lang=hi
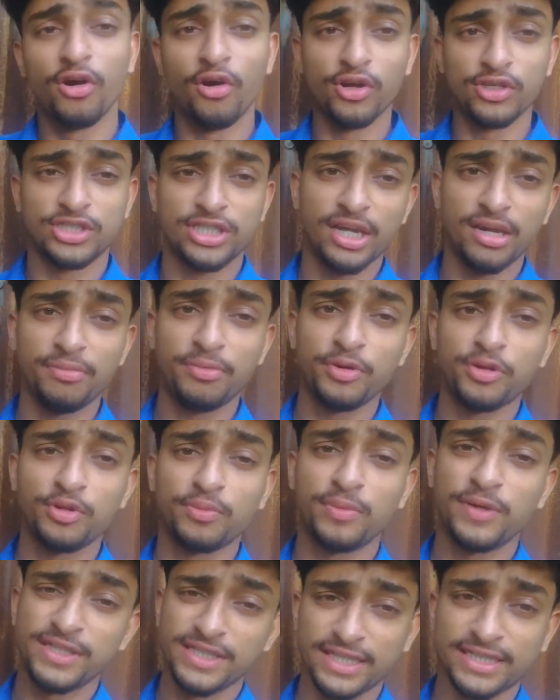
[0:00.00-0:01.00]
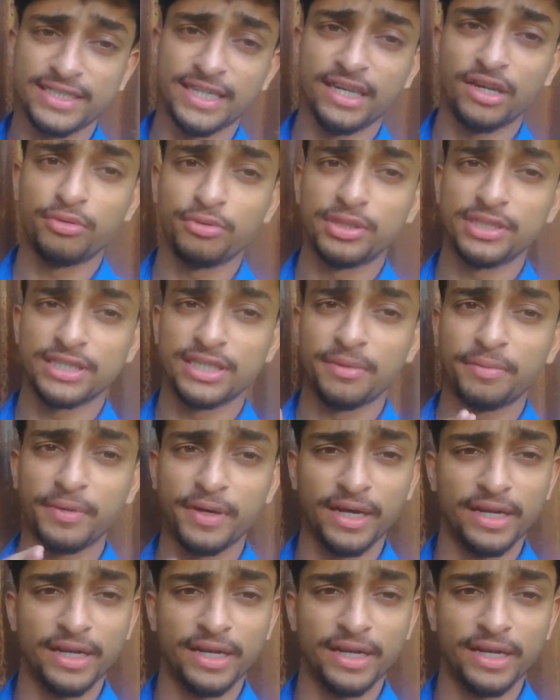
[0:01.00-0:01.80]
और चैनल पर तो प्लीज चैनल को भी सब्सक्राइब कर